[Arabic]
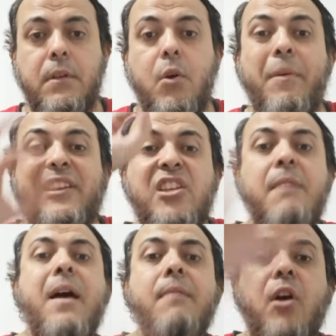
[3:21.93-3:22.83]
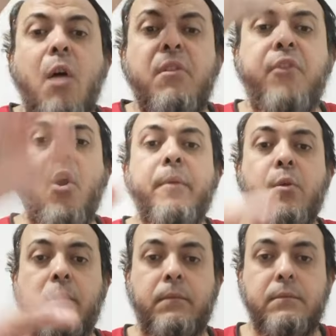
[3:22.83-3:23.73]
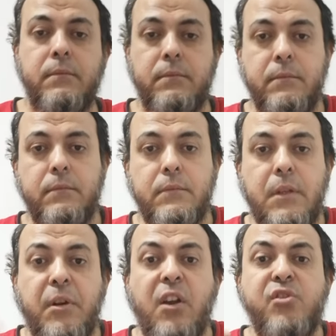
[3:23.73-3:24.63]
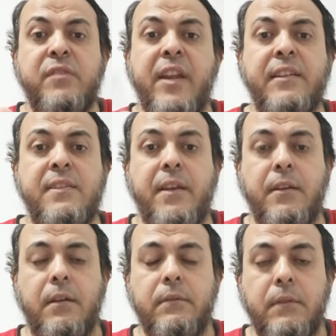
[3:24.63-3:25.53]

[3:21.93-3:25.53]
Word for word: ومن تشابه بقوم فهو منهم كما قال الرسول في الحديث الصحيح